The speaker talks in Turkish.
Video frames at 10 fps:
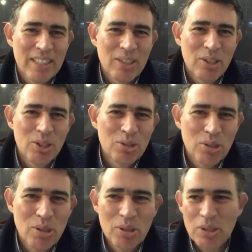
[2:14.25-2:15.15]

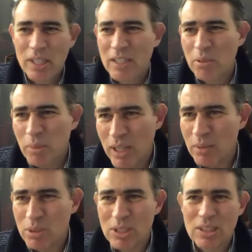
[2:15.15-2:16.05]
özgürlüklerini,
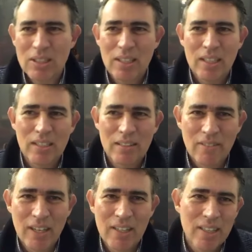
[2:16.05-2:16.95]
bağımsızlıklarını,
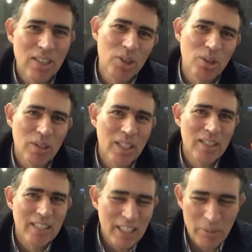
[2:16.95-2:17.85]
varlarını,
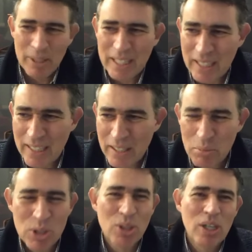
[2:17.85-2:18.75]
yoklarını kaybederler.
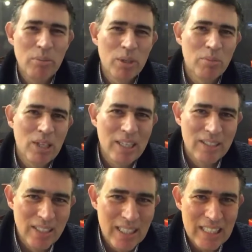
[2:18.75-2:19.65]
Biz öyle bir
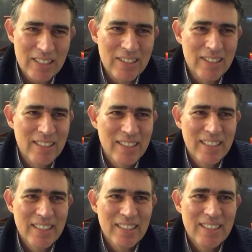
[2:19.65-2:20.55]
millet değiliz.
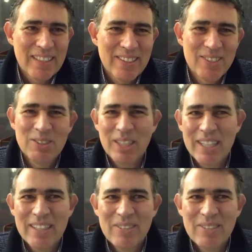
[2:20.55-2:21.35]
O yüzden